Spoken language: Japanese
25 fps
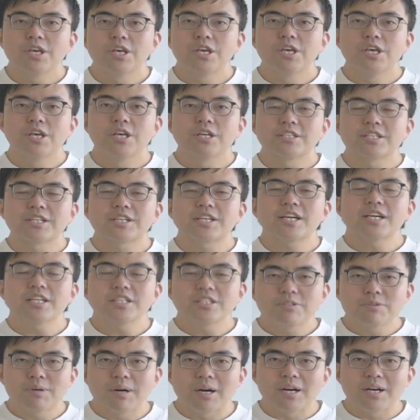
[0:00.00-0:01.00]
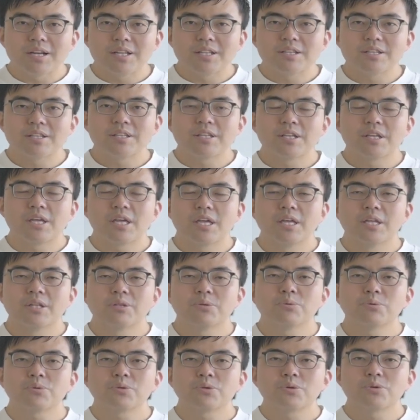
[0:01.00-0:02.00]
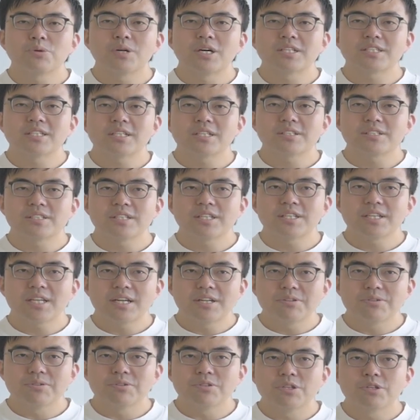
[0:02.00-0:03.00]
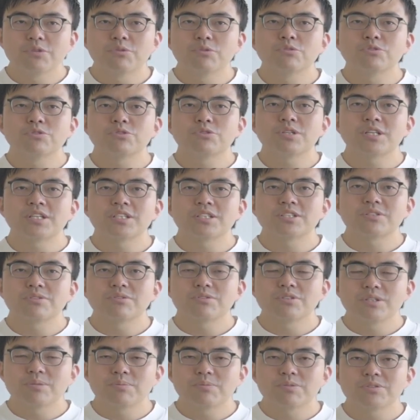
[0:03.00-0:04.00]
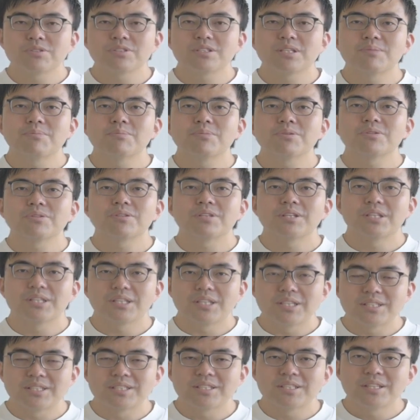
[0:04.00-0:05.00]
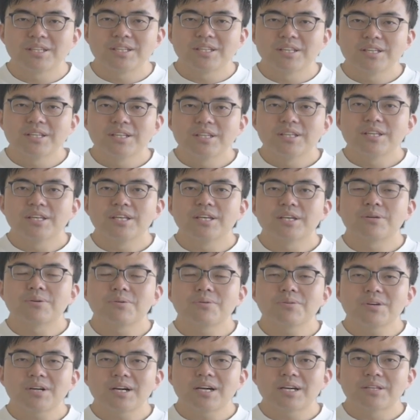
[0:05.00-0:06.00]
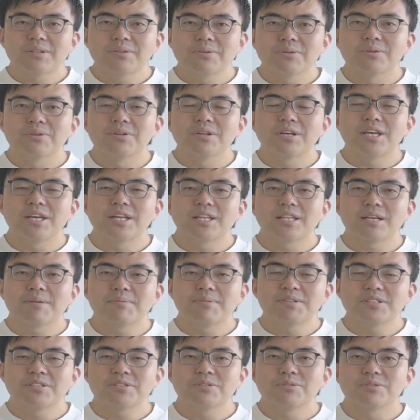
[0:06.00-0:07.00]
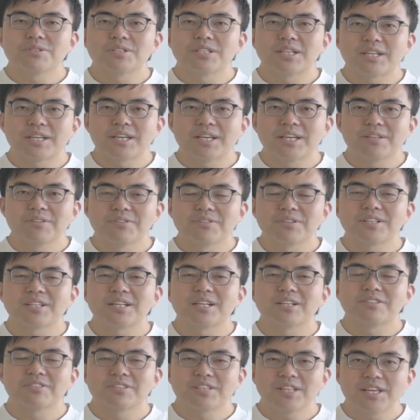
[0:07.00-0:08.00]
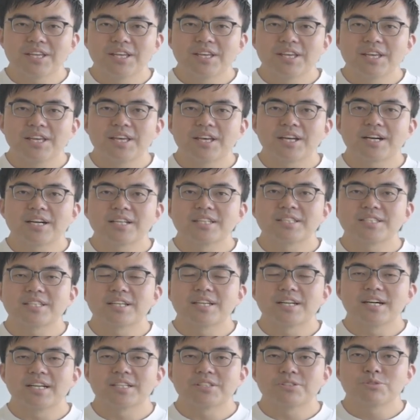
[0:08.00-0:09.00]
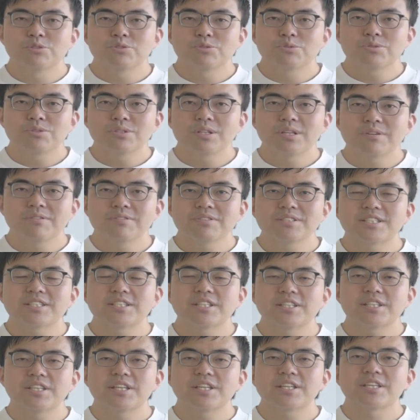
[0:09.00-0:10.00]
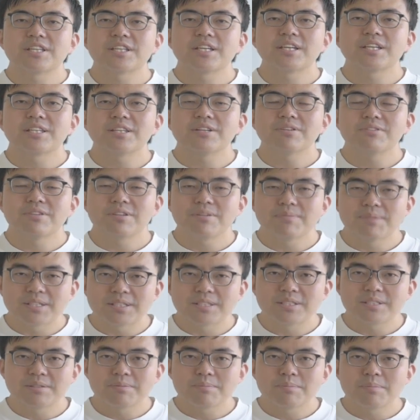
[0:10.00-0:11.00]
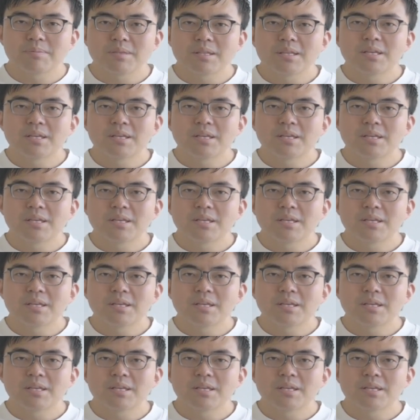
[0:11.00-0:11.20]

えー、酒アイスは、え東京浅草にある日本酒アイスクリームの専門店です。え今回の、え旅する酒の企画で、え関西初出店をさせていただいております。